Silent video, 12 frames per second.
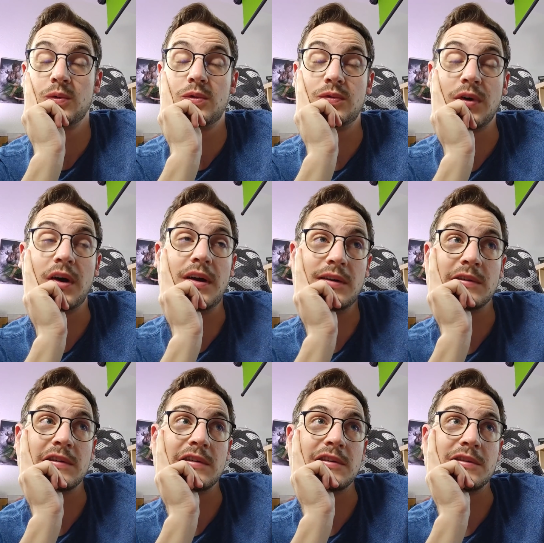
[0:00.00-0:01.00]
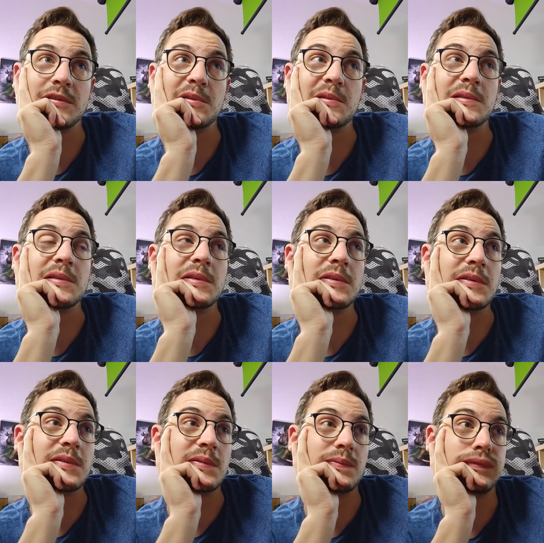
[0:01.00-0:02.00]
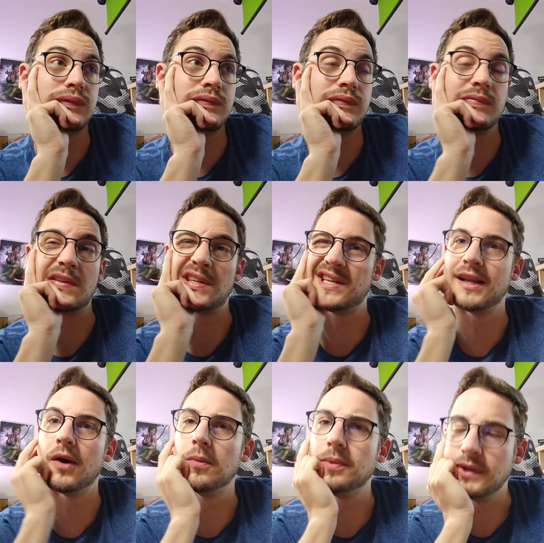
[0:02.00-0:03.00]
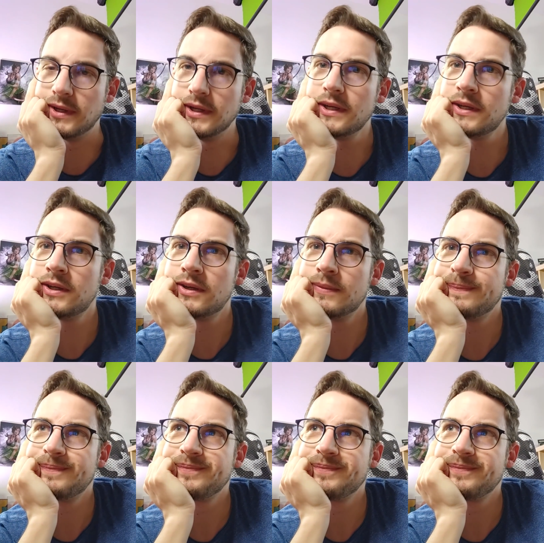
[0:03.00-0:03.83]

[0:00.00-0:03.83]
Gute Frage. Also, äh, ich glaube nicht.